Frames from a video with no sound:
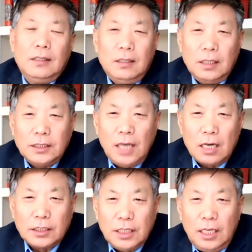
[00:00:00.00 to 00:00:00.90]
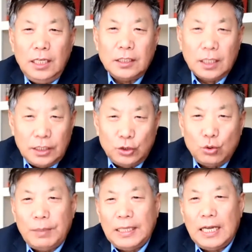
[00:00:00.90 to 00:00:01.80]
歌唱真理的弟
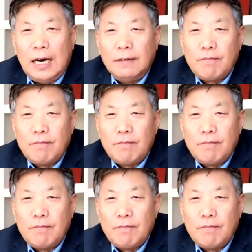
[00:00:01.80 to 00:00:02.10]
兄们呐，